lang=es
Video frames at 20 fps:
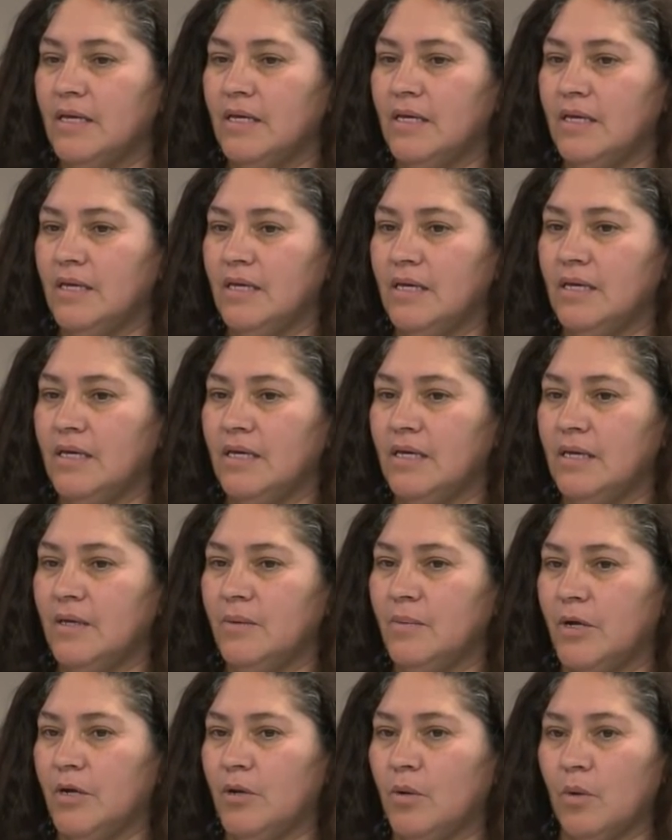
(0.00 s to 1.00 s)

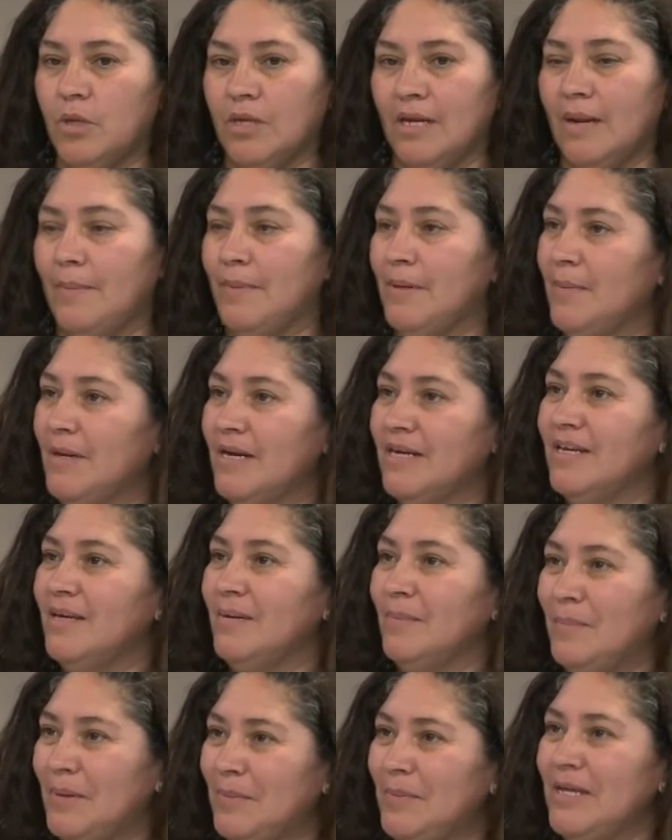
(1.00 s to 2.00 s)
Y bueno, cuando en la primera,
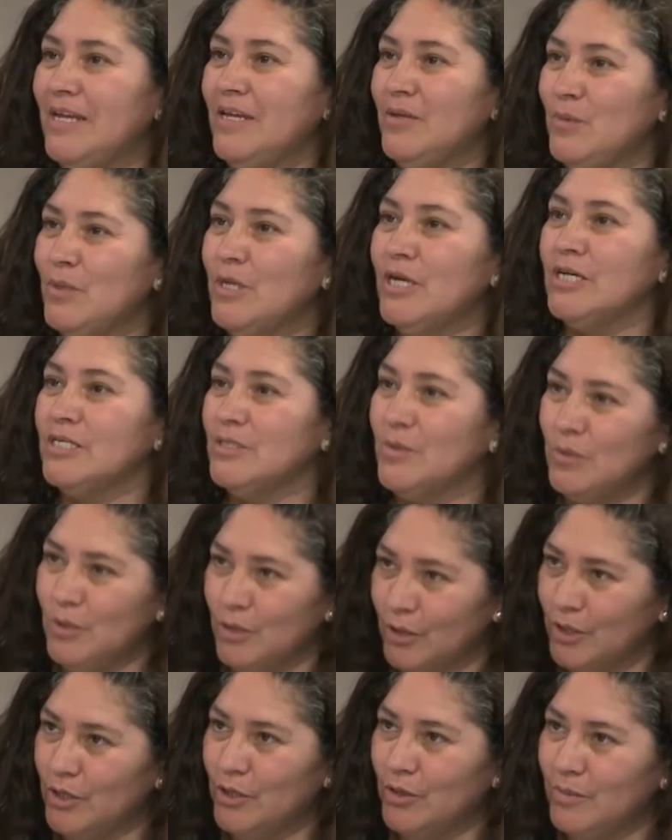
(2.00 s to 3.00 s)
primera y única
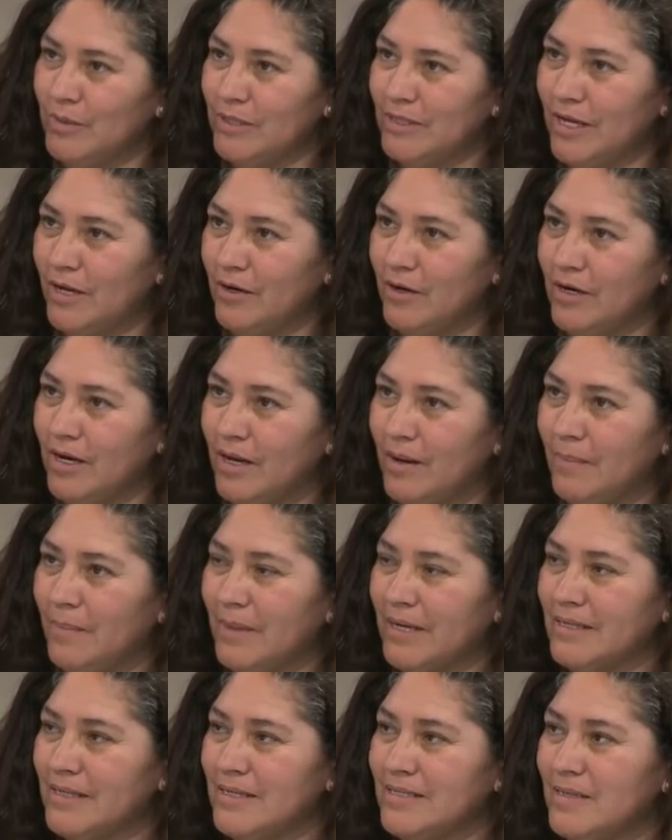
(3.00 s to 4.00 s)
reunión que nos invitaron a
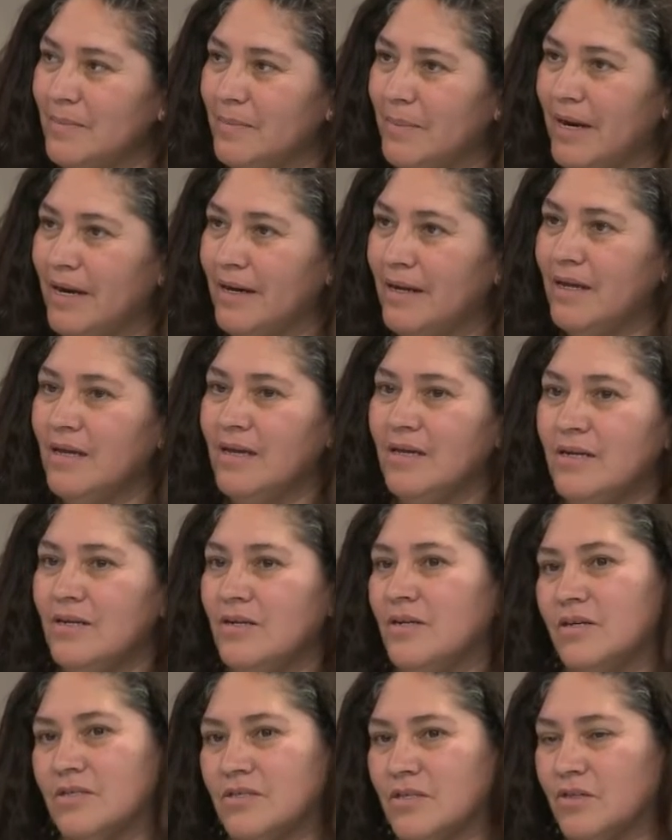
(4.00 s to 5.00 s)
participar,
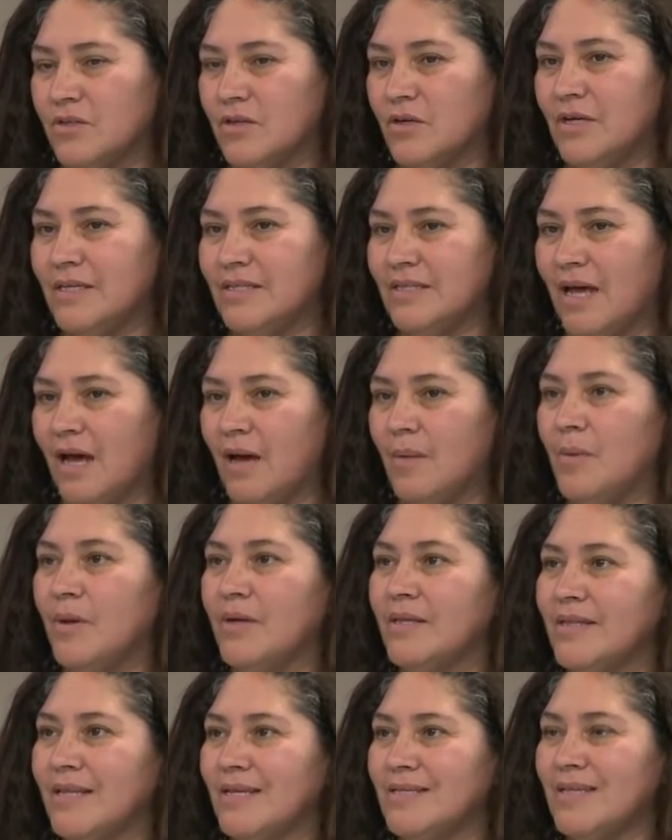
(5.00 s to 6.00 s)
nosotros
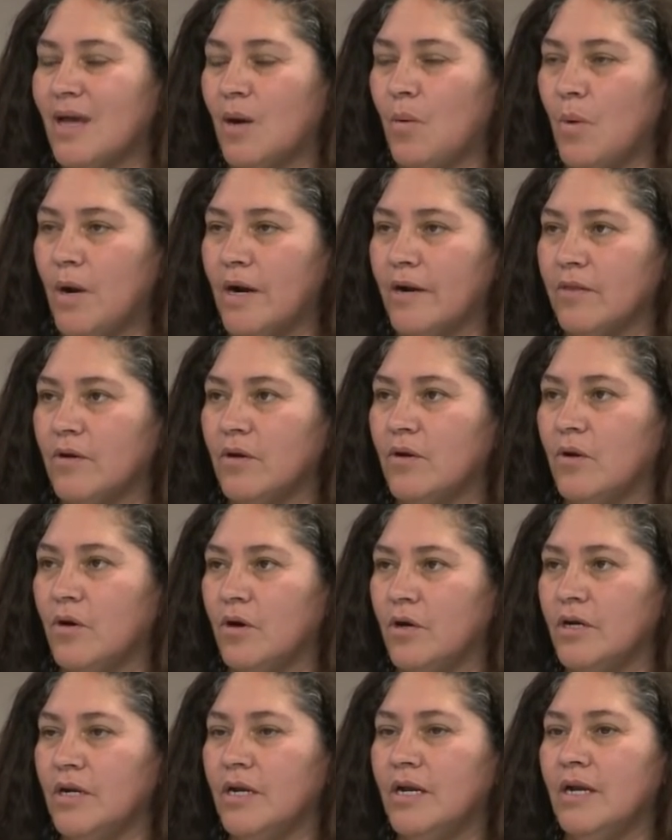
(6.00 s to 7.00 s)
estábamos en desacuerdo
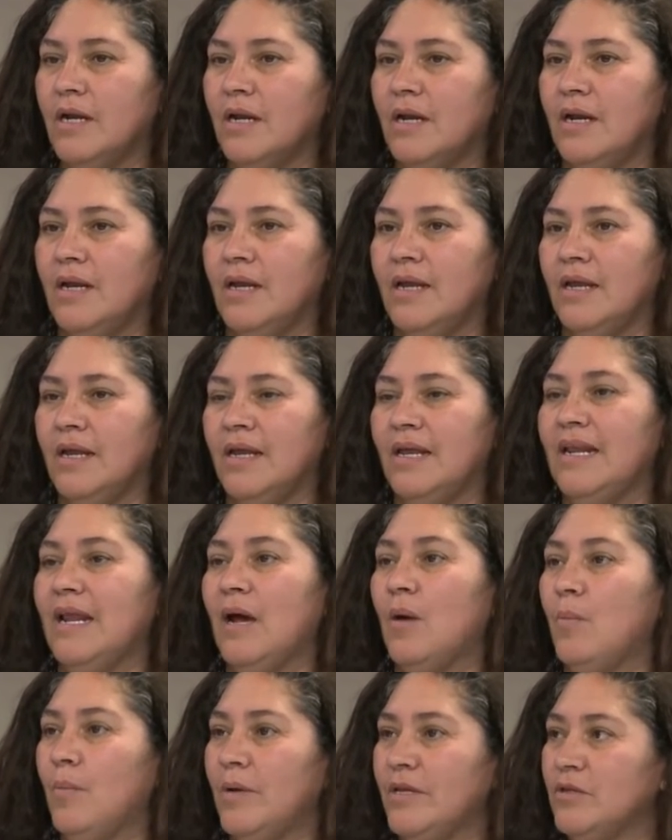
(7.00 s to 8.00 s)
con eh, el
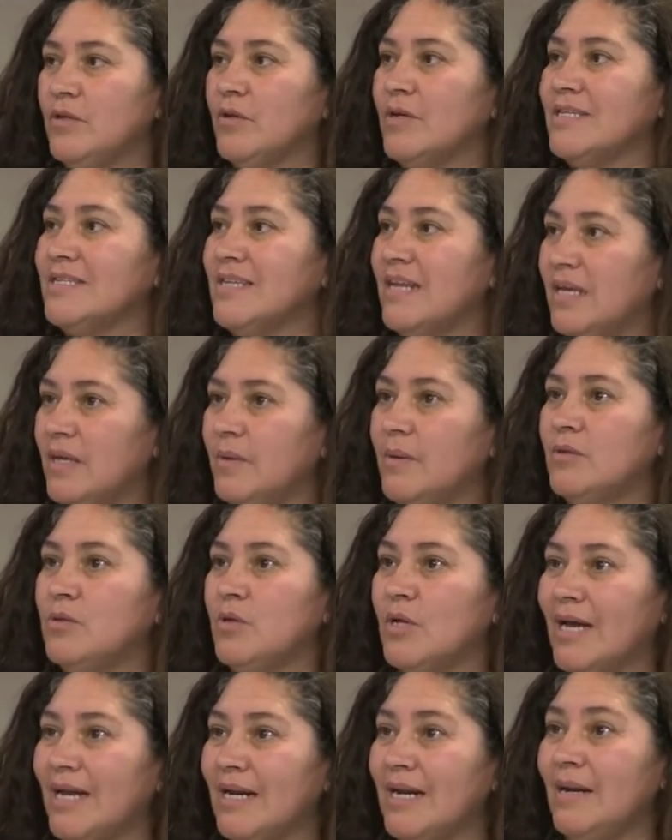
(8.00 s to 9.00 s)
aumento que se les iba a
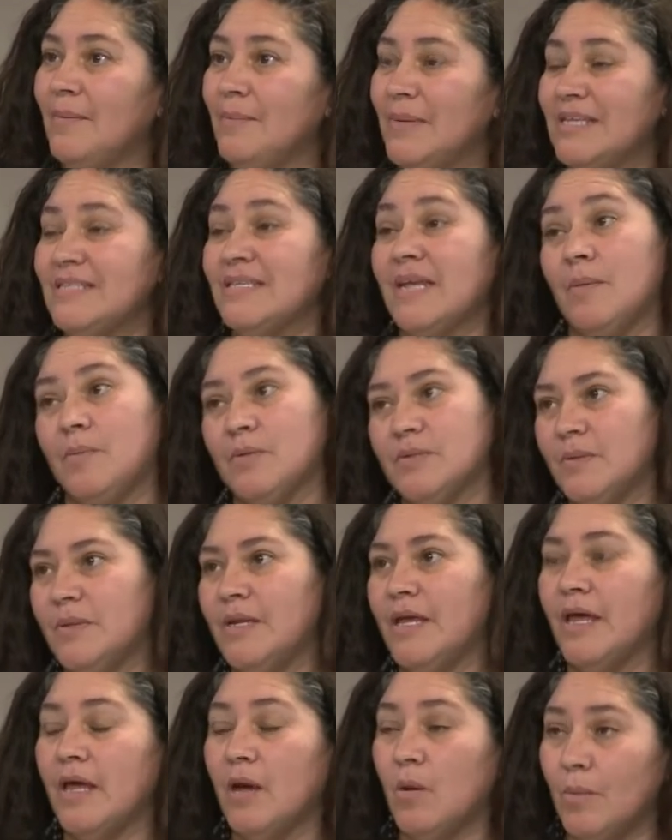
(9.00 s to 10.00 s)
otorgar a la empresa, la
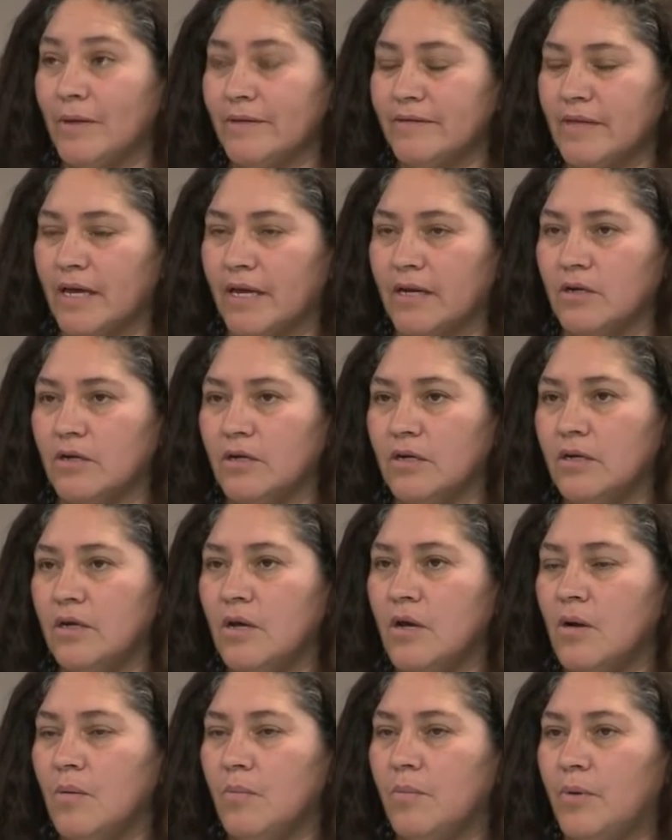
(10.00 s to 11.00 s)
posibilidad de aumentar, ¿no? Mm.
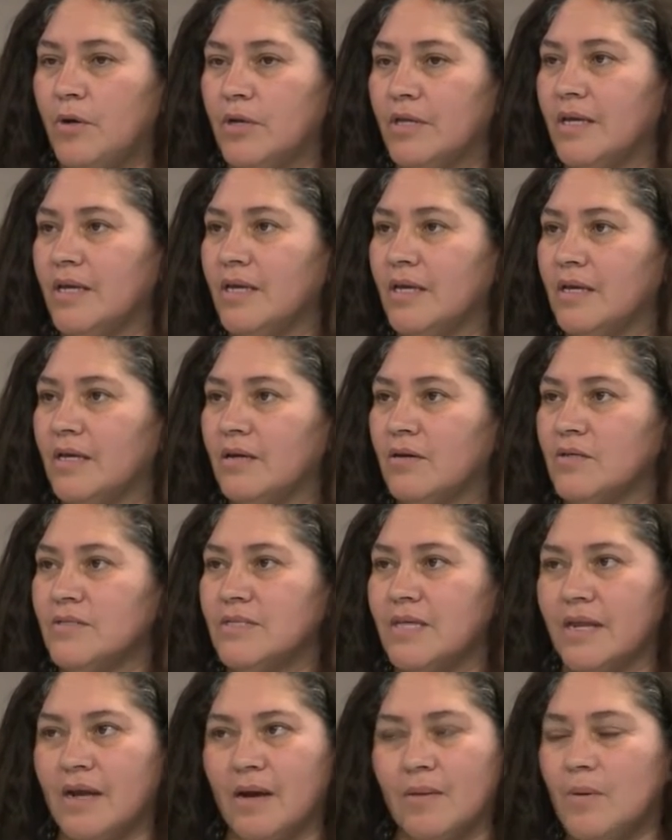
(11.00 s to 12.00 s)
Porque
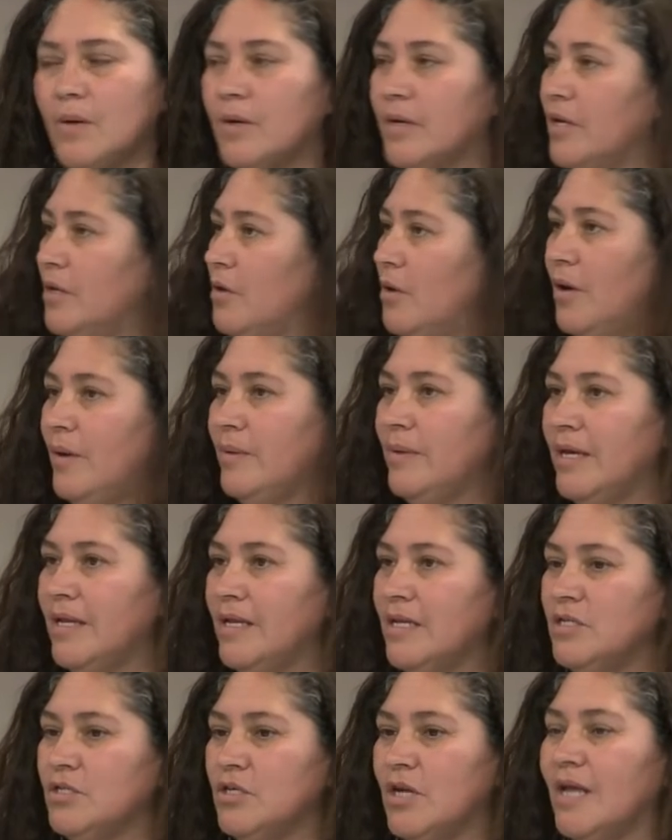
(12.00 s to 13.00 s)
considerábamos que no
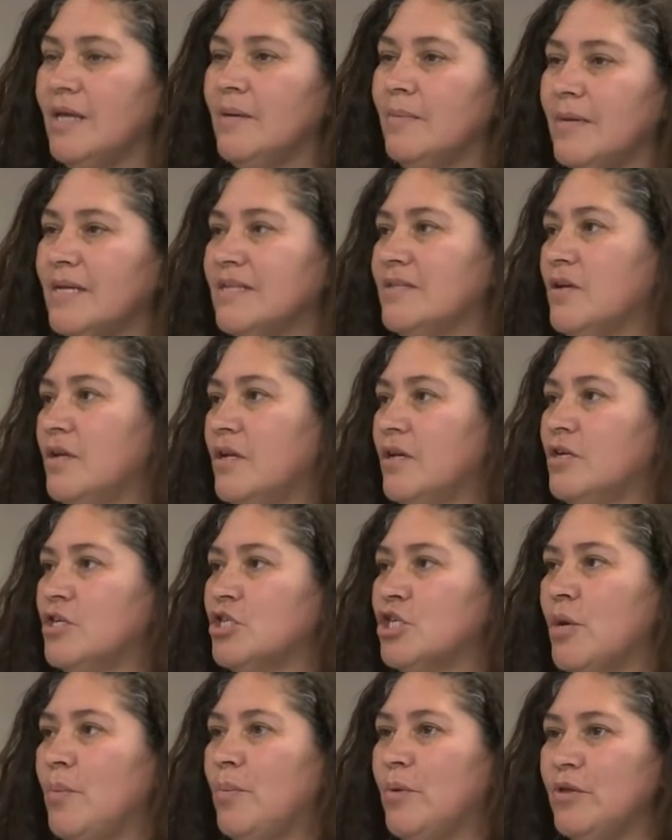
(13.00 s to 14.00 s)
habían hecho las inversiones
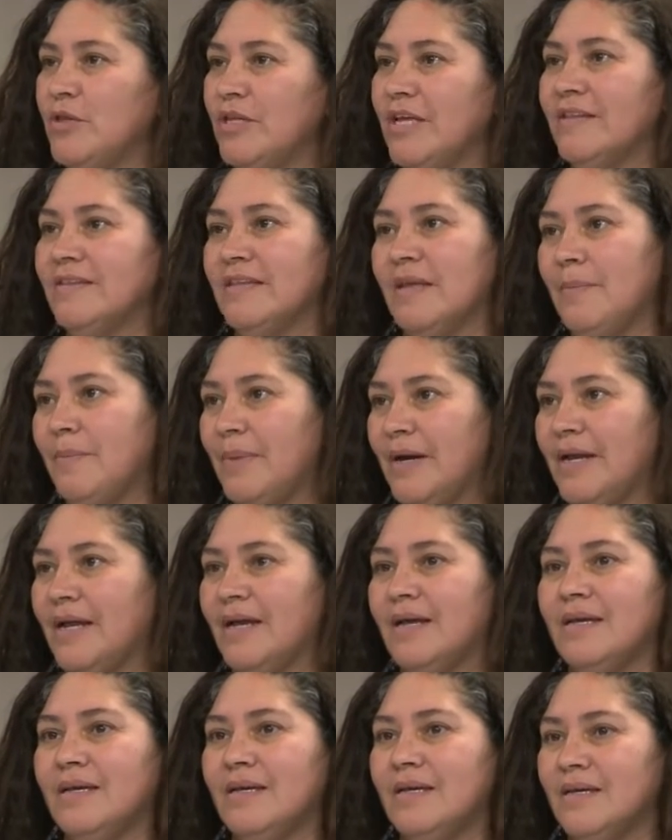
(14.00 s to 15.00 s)
correspondientes
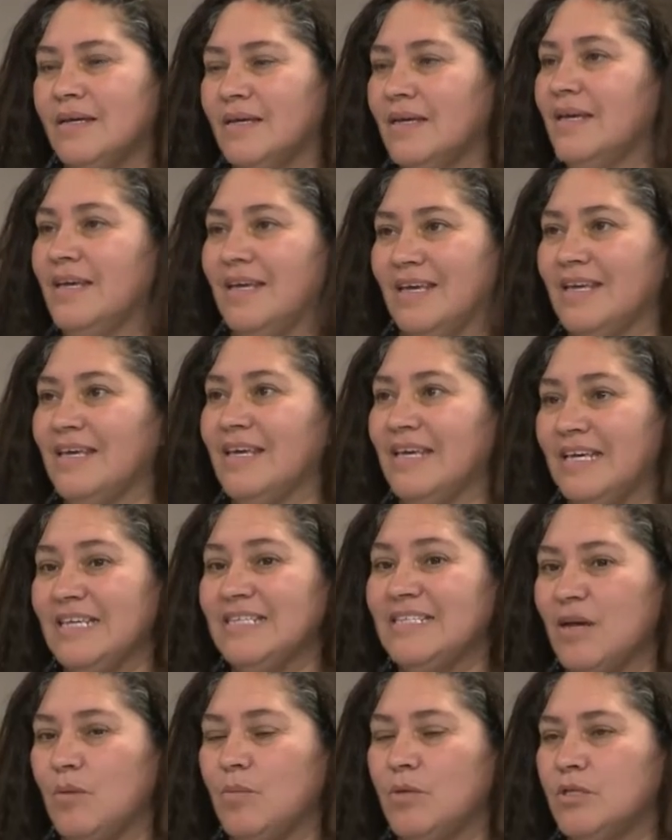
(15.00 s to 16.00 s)
para eh, mm. que
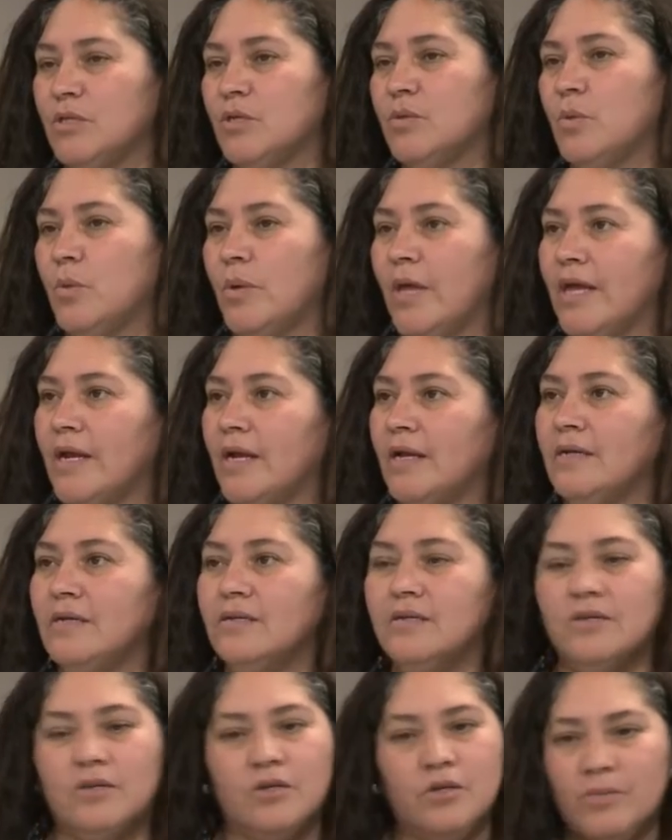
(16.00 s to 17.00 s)
ese aumento estuviera.
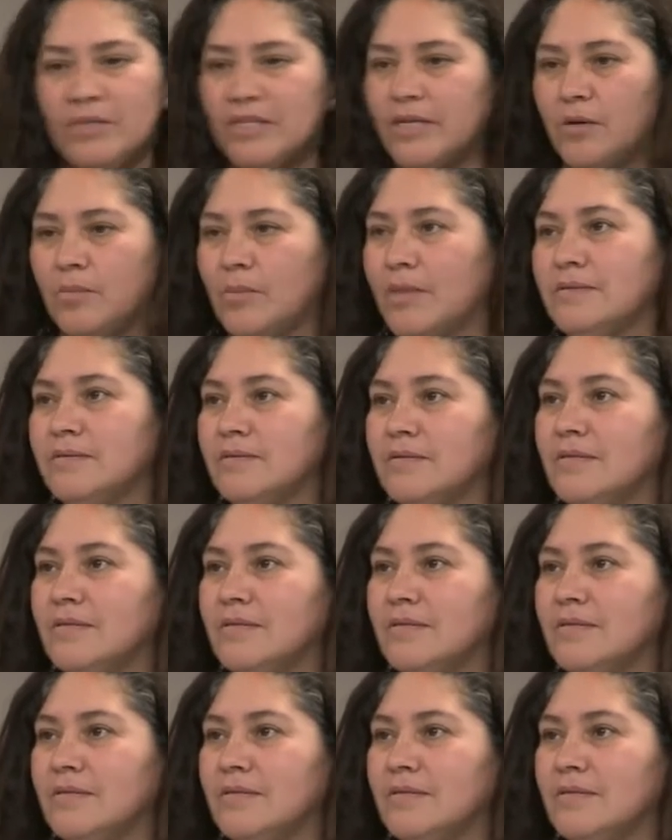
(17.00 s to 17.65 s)
No nos invitaron más.